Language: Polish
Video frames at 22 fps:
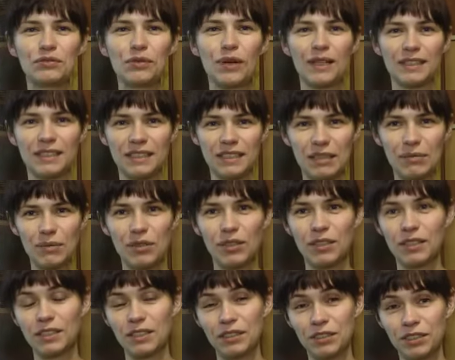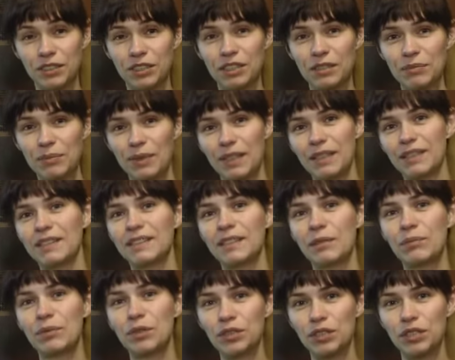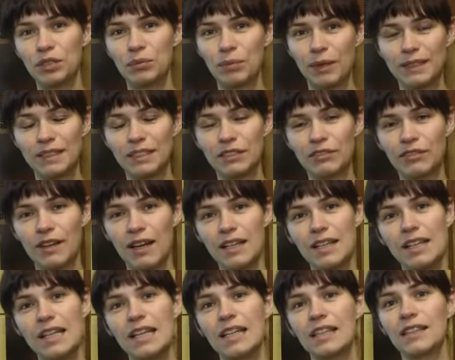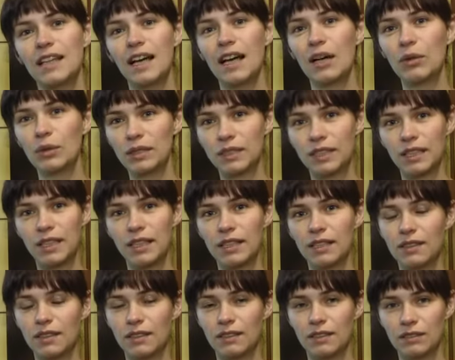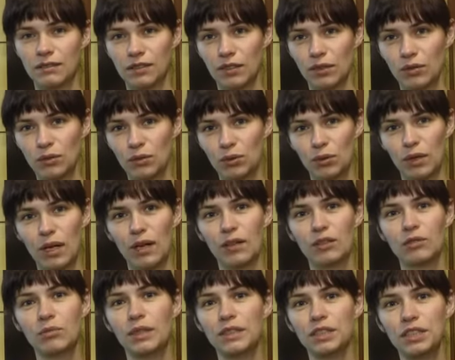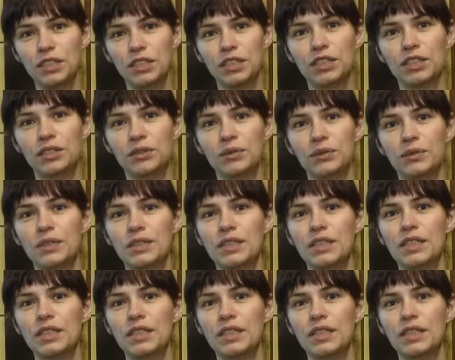własnym oraz rodziny pragnę zaprosić Państwa na aukcję charytatywną, która odbędzie się